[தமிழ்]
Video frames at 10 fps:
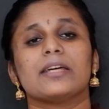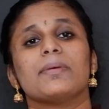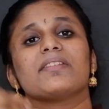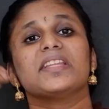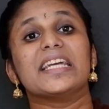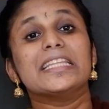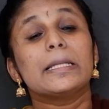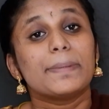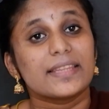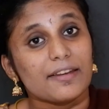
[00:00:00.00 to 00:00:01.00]
இந்த மாதிரி வந்து
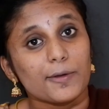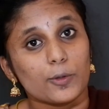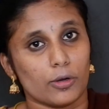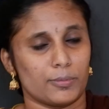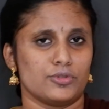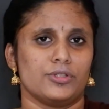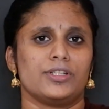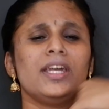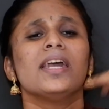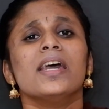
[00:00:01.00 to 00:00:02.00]
எதிர்ப்பு தெரிவிக்கிறோம் அப்படின்னு
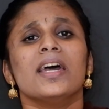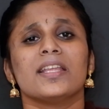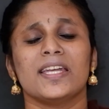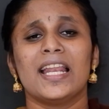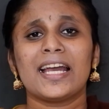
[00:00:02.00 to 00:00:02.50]
சொல்லிட்டு